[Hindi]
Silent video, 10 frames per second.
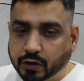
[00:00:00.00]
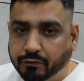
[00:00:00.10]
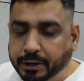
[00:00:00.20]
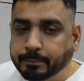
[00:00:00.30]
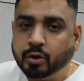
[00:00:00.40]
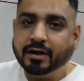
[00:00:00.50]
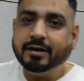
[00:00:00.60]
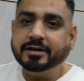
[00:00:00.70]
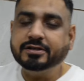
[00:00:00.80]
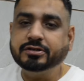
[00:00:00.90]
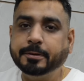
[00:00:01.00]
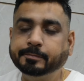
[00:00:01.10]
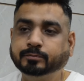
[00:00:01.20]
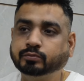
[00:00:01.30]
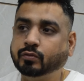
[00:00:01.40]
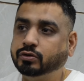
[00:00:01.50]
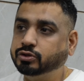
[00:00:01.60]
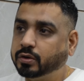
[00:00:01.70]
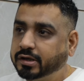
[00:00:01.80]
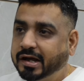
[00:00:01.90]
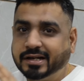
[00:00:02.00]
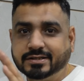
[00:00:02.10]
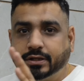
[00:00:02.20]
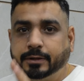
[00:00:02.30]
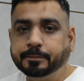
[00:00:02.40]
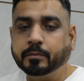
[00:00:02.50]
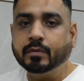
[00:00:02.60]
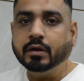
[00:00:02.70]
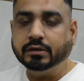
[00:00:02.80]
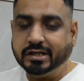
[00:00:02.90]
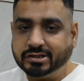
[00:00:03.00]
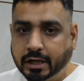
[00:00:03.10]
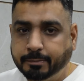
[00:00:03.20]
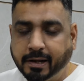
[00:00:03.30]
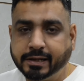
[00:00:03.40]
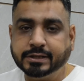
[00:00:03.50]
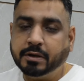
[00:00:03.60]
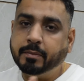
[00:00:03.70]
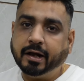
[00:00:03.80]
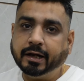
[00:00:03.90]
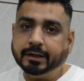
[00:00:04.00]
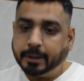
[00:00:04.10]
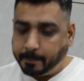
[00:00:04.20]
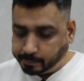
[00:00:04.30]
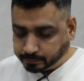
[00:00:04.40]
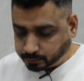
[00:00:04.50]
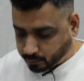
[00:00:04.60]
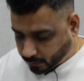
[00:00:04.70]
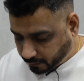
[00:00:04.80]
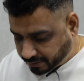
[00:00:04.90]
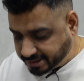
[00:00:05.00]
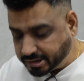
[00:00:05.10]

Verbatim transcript: वही पुराना टेस्ट है जो कि आज से 10 साल पहले था जब मैं आया था वही